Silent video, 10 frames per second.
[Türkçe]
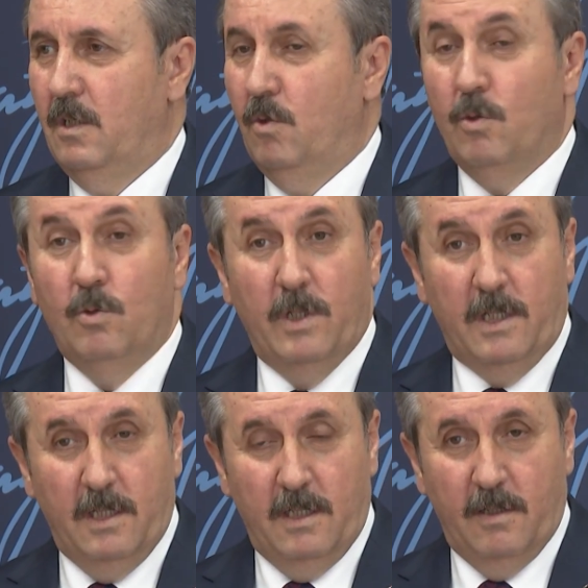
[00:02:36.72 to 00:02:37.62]

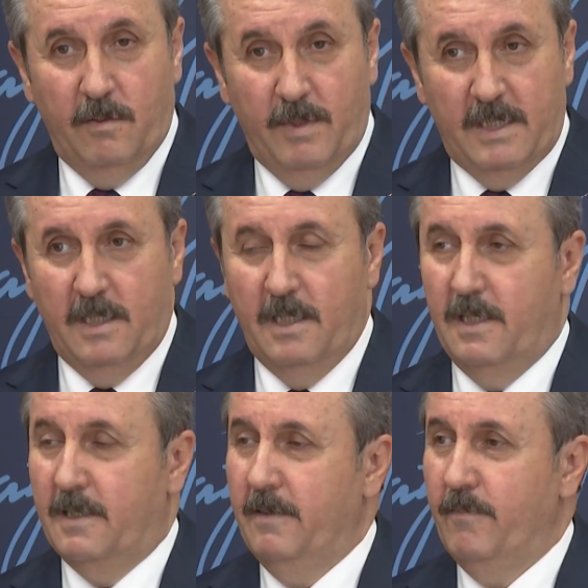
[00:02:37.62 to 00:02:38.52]
önündeki
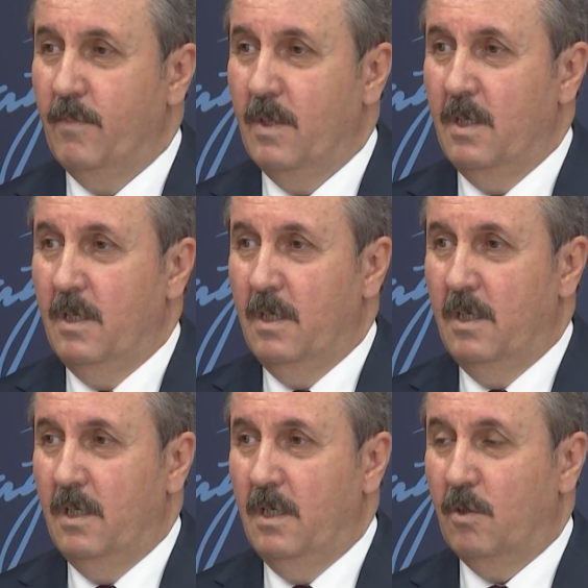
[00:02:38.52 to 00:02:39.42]
meseleleri
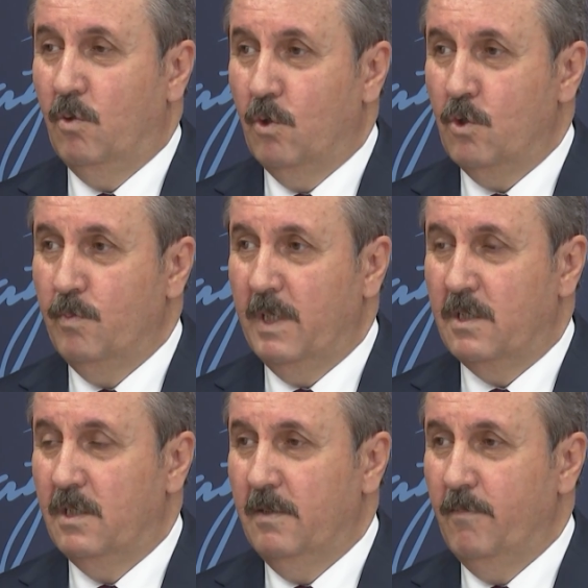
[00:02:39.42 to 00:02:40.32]
e, konuşmak
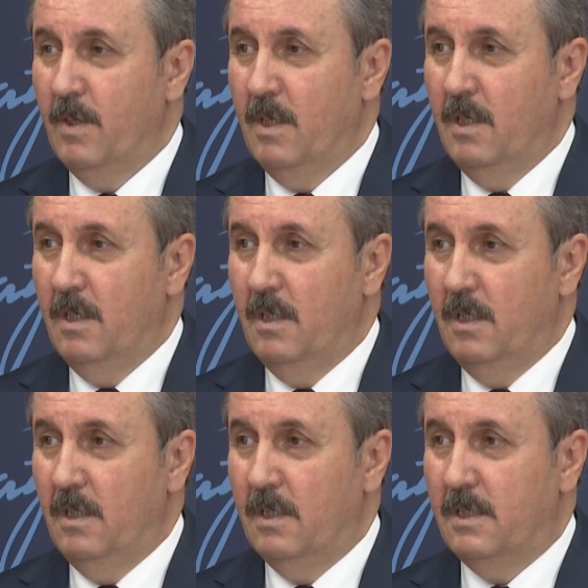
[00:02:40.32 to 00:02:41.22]
için
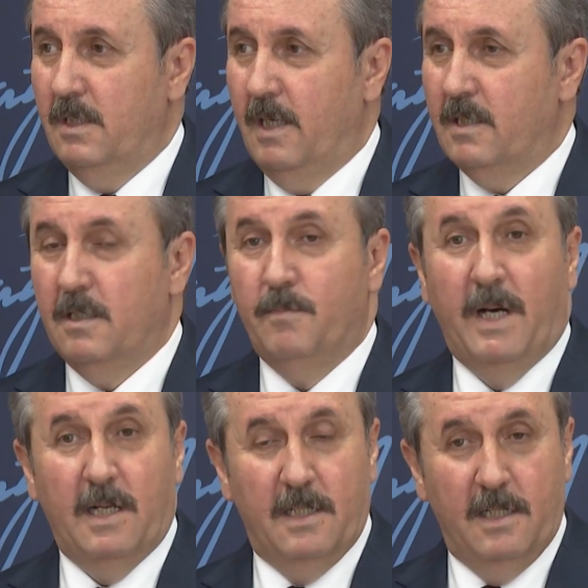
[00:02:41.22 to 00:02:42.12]
e, siyasi
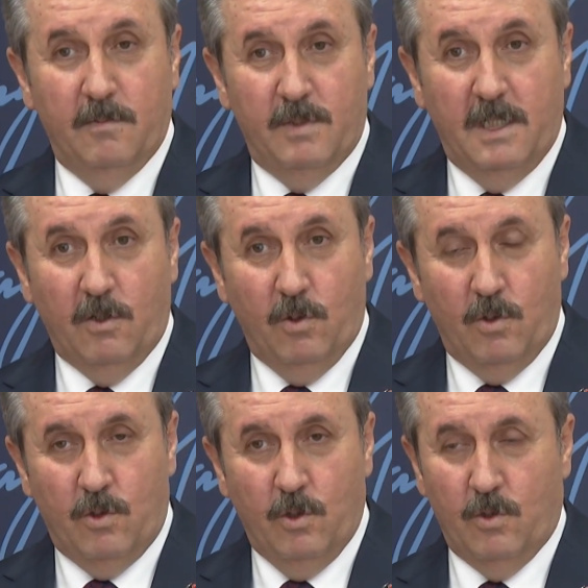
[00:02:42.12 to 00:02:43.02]
partilerimizle
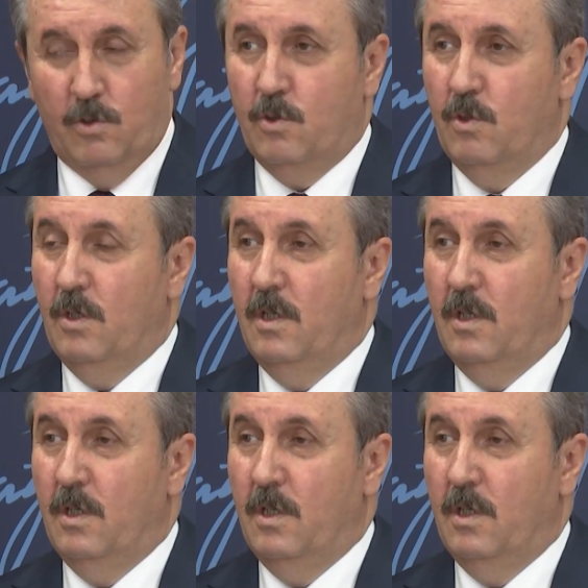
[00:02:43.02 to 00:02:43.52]
görüşüyoruz.